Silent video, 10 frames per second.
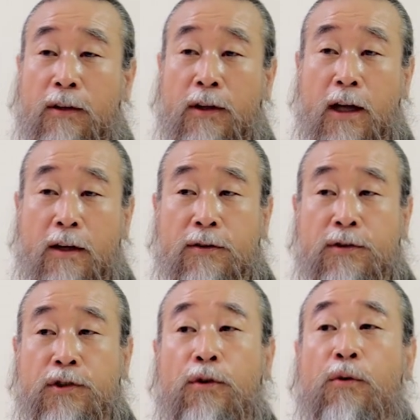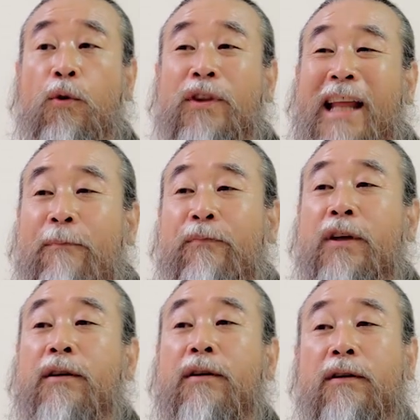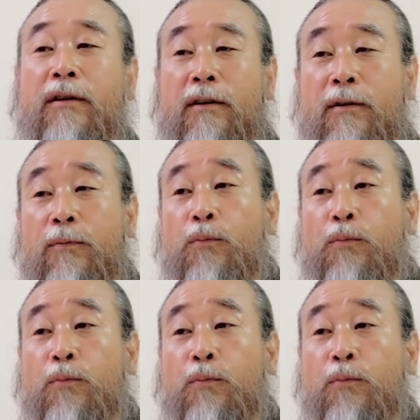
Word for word: 내가 쓰고 남는 거를